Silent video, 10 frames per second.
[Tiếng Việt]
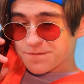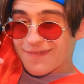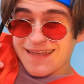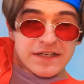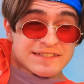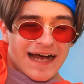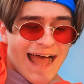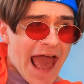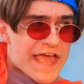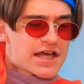Này
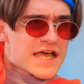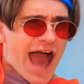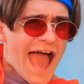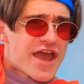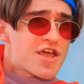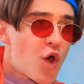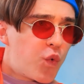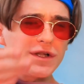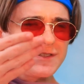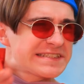Đừng chĩa đèn
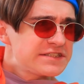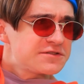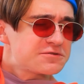vào mặt anh